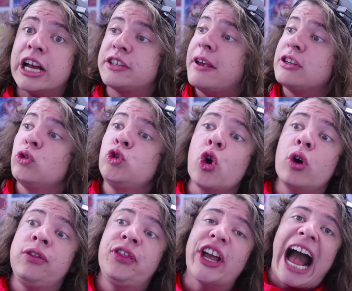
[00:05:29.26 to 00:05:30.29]
Às vezes o
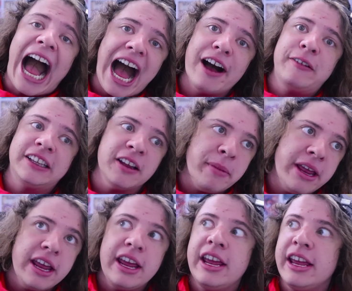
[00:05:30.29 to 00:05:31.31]
jogo trava
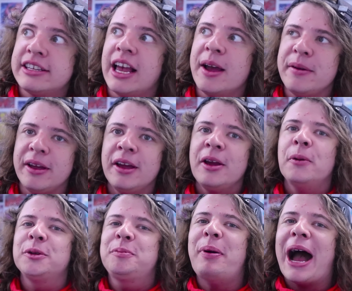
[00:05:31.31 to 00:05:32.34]
também, sabe?
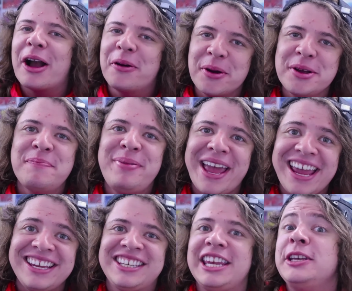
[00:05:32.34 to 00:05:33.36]
Uns bagulho
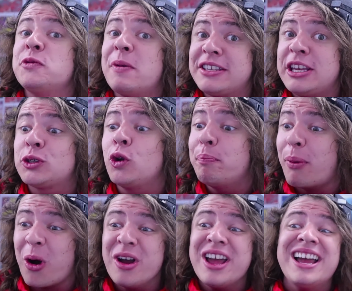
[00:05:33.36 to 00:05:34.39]
bem esquisito, mas
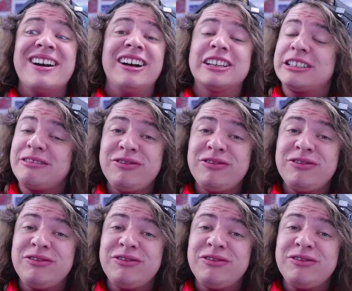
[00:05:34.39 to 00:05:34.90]
desculpa, ó. As